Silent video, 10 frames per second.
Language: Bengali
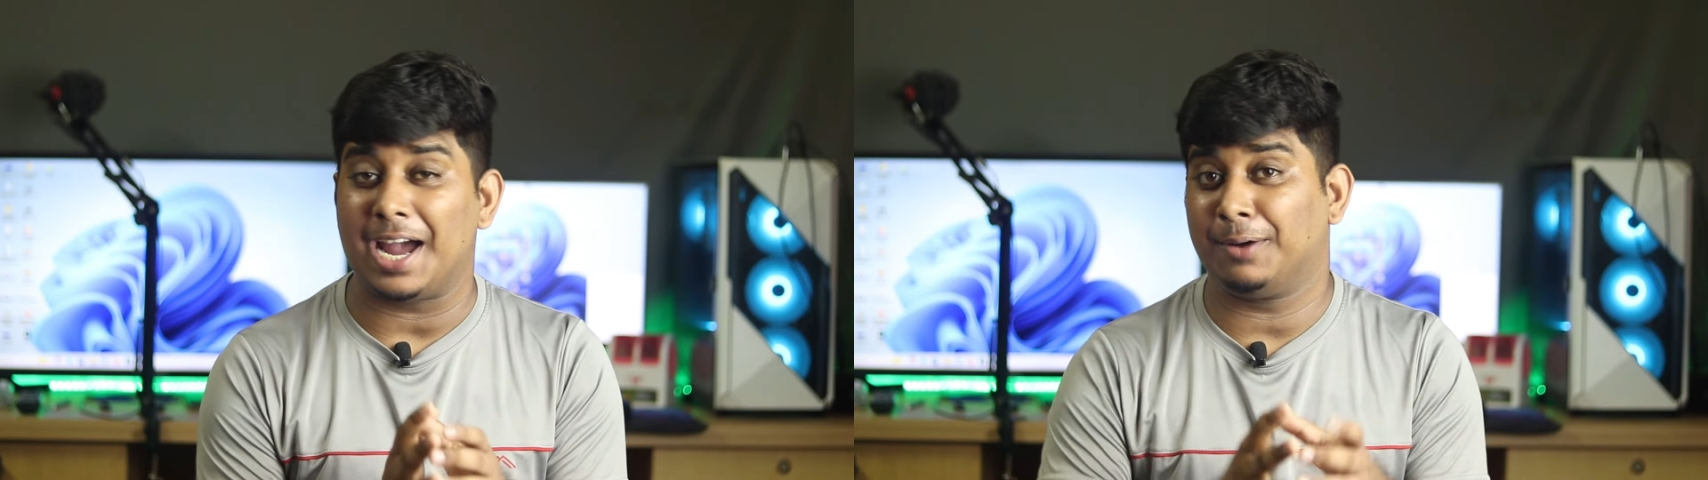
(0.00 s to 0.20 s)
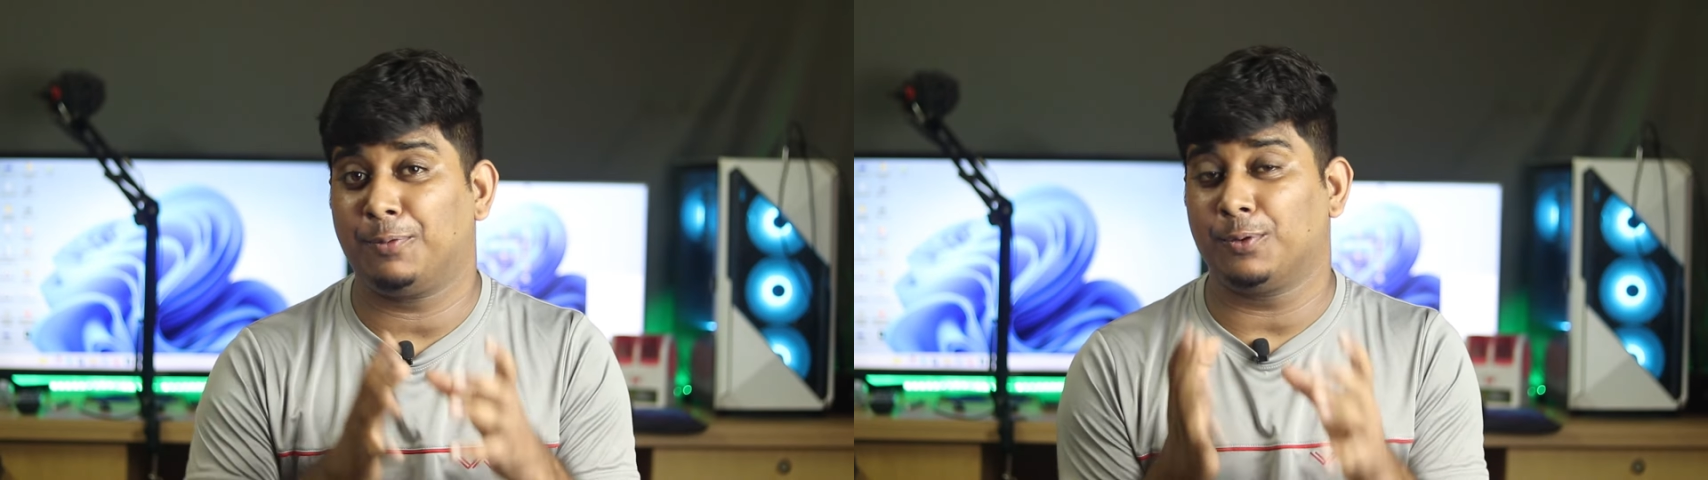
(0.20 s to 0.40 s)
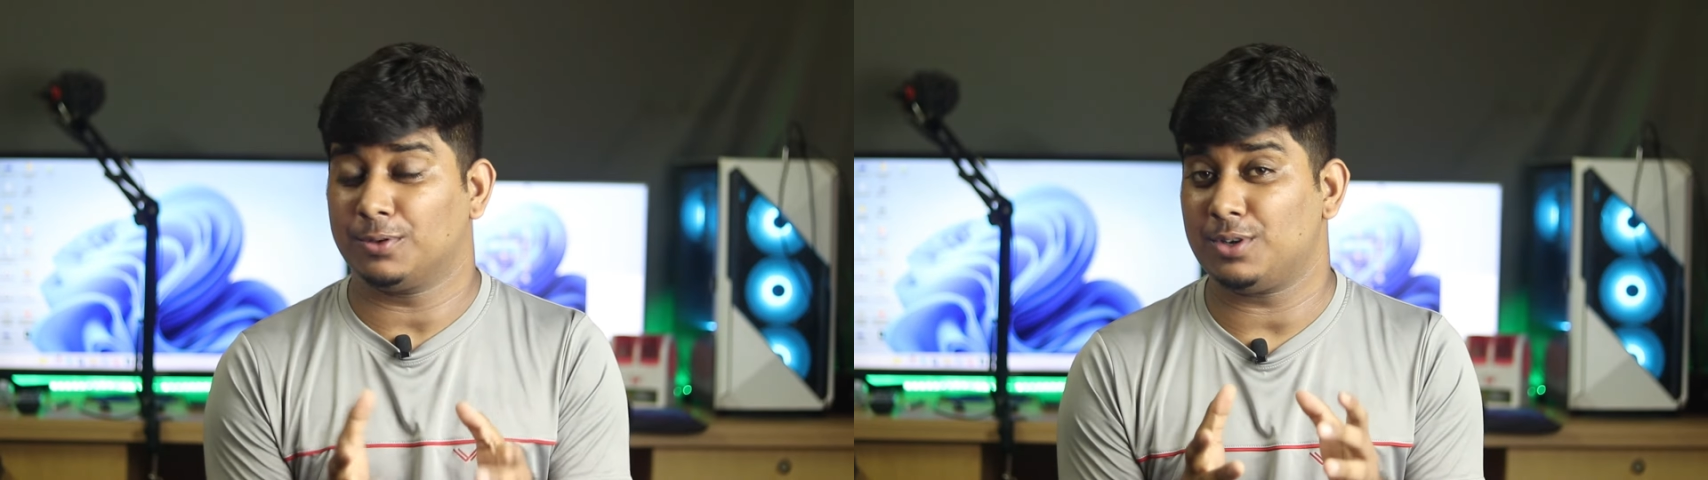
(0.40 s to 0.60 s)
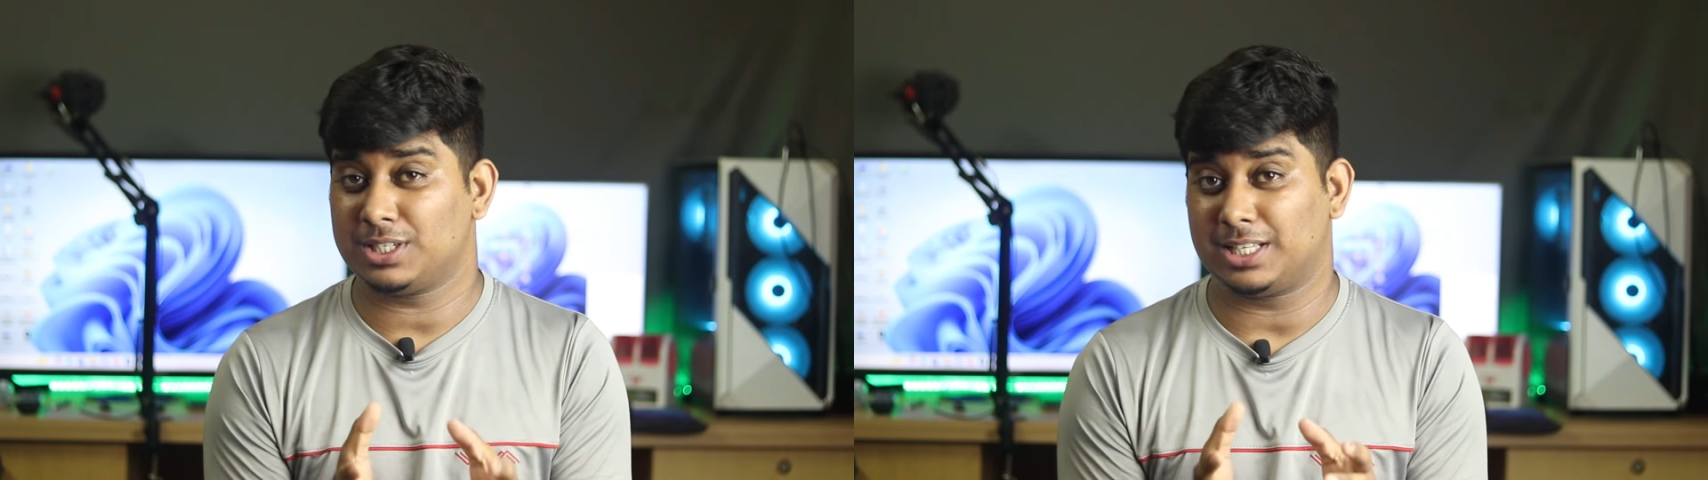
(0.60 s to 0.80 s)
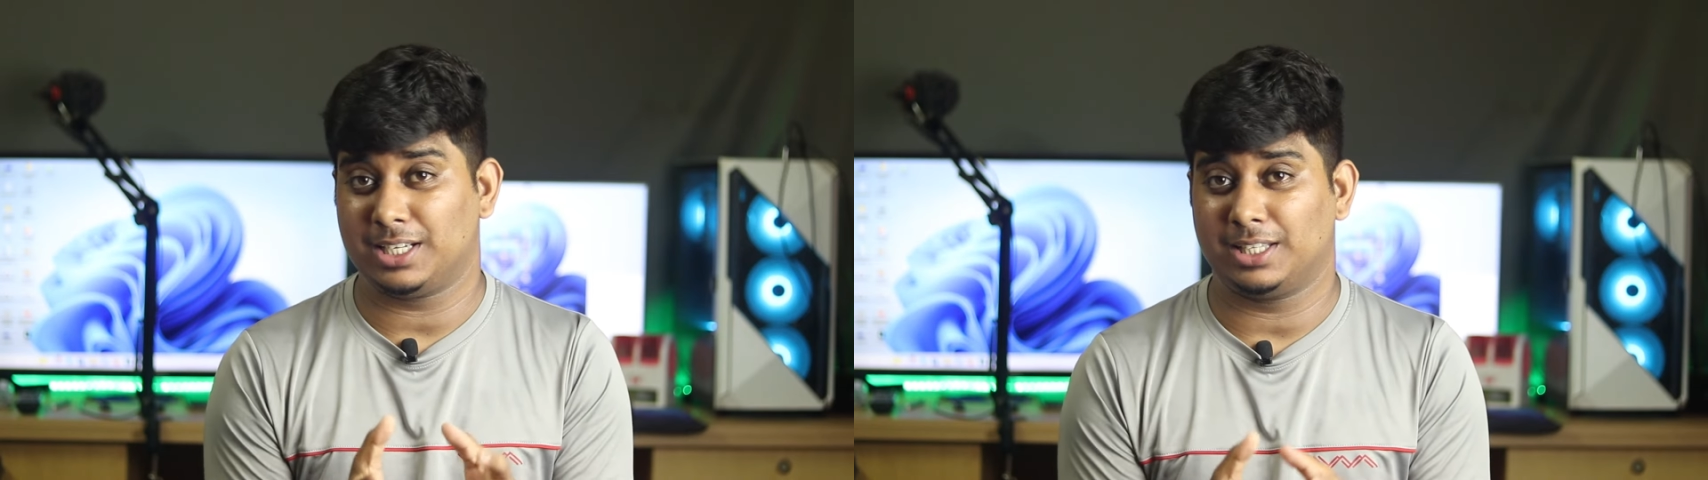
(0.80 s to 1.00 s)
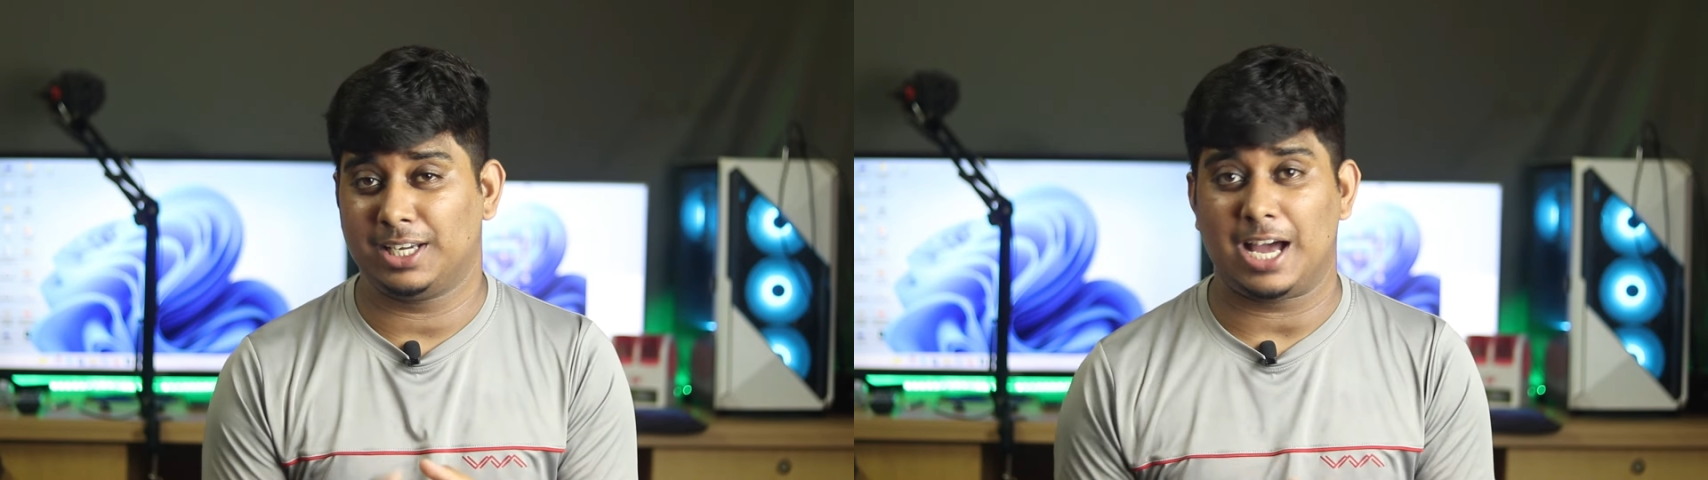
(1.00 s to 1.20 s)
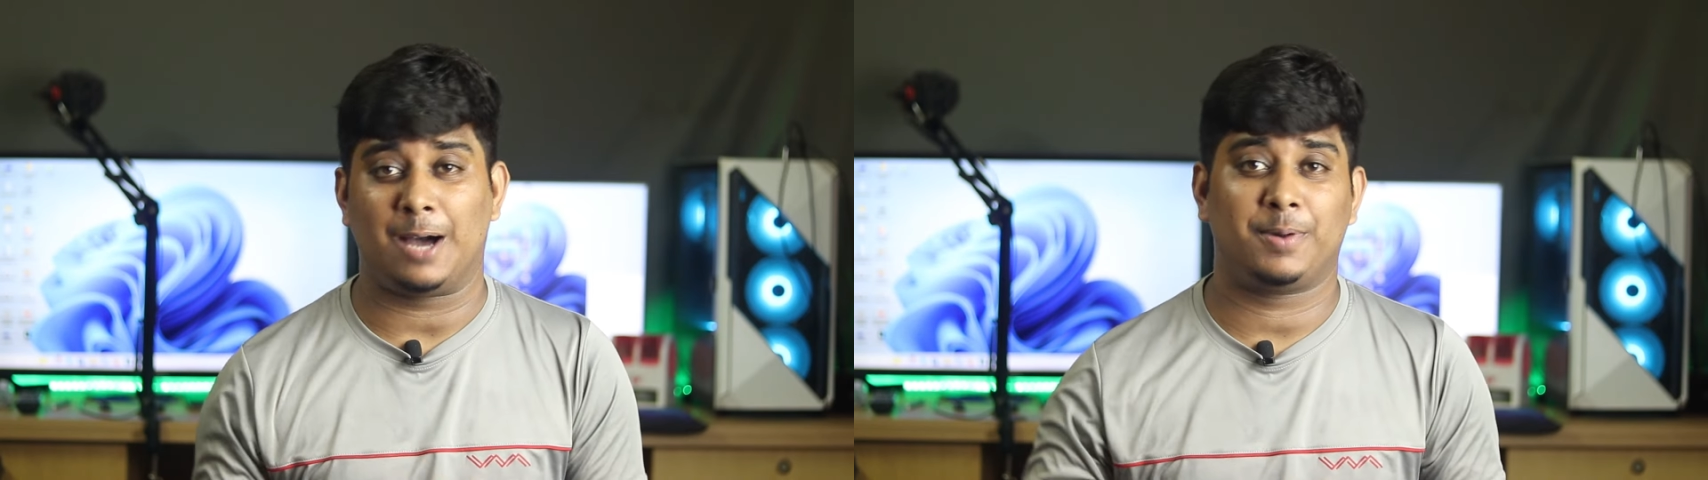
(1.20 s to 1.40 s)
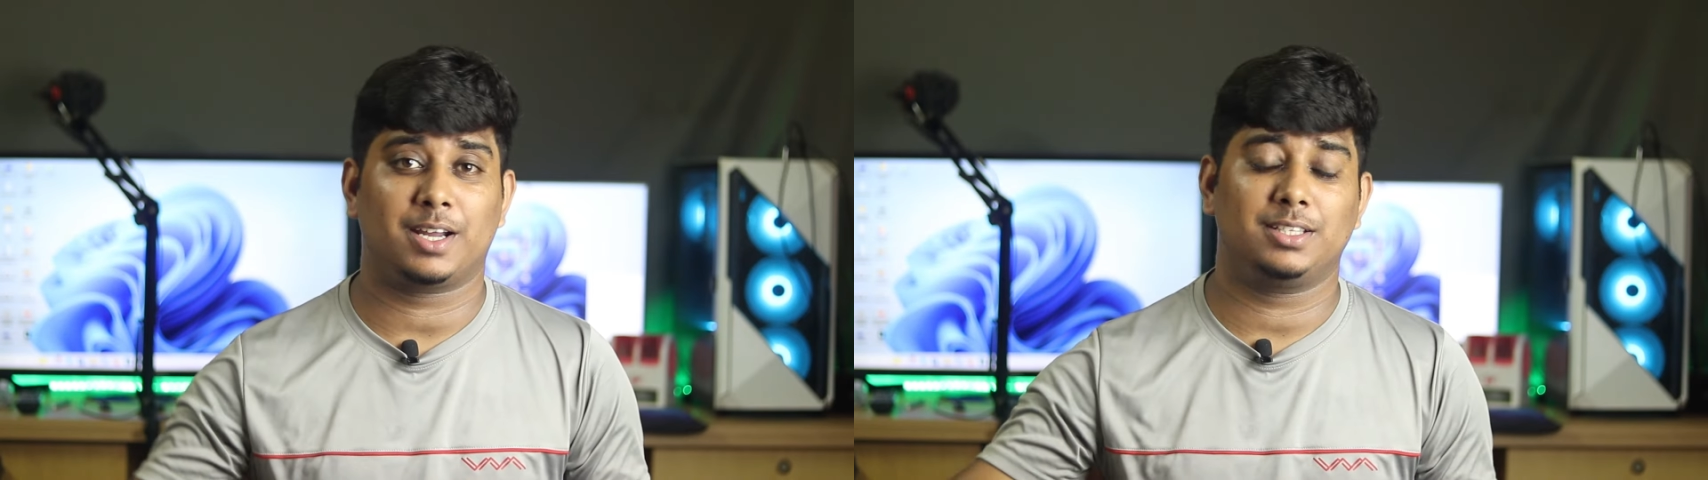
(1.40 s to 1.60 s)
অ্যান্ড ফোন করার সাথে সাথে
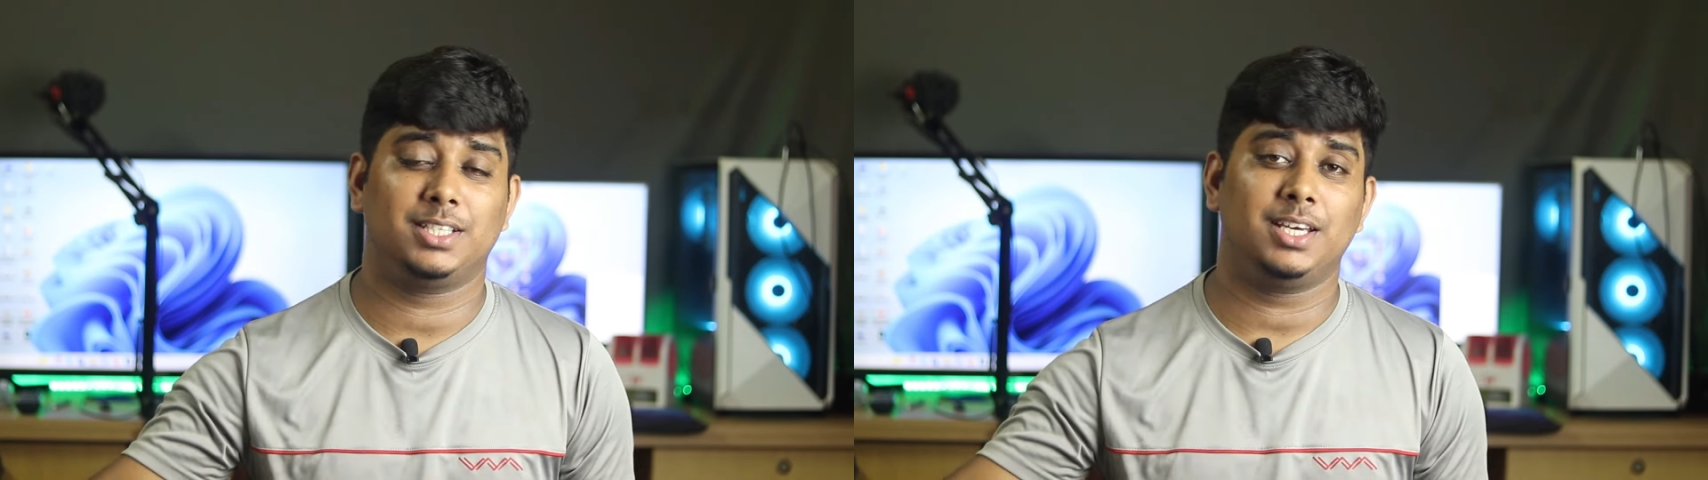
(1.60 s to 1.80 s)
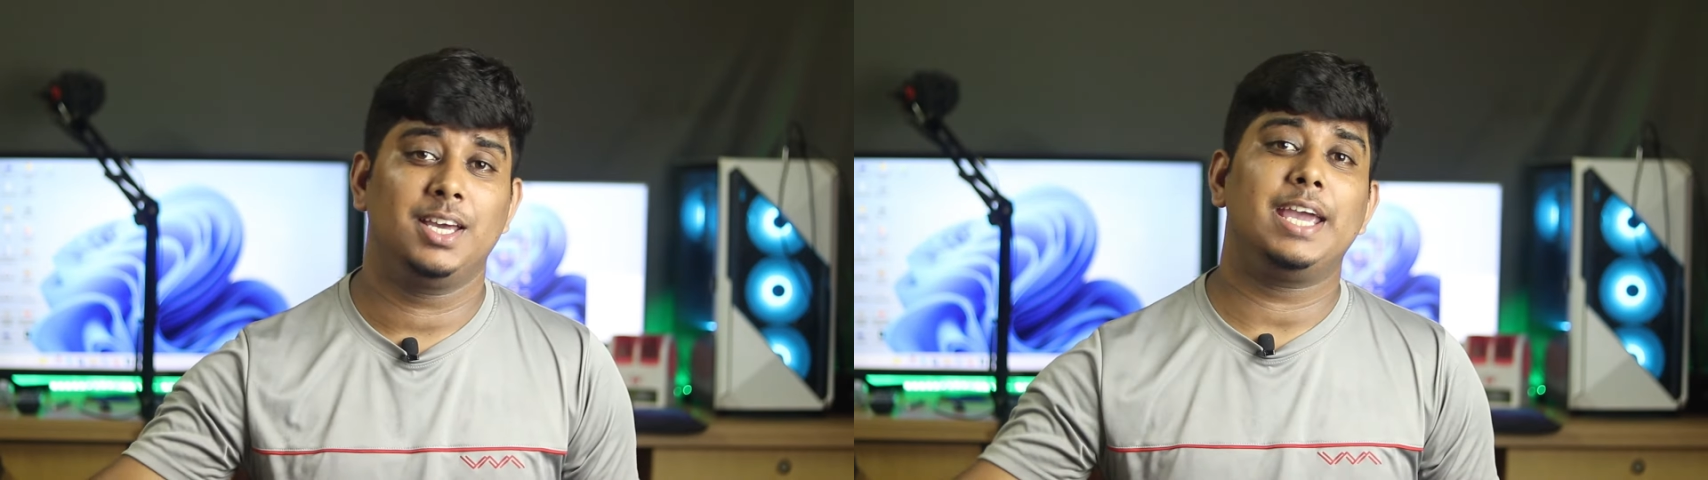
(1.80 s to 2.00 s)
আমার কাছে